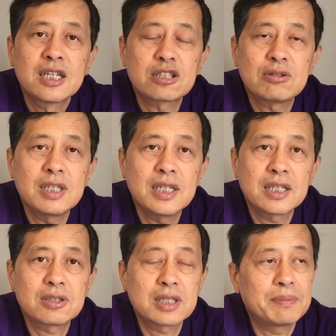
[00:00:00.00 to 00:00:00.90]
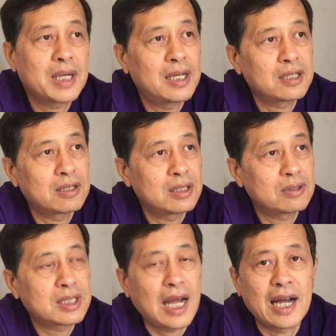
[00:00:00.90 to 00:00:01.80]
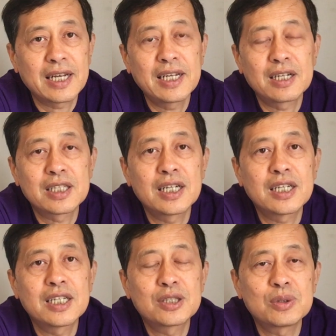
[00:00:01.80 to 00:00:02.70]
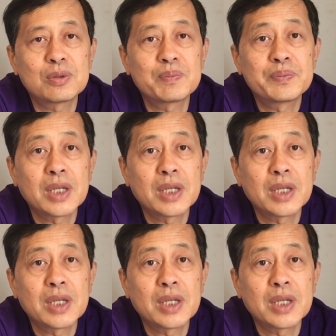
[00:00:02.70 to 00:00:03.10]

所以那时候他们看到叫做大量的那种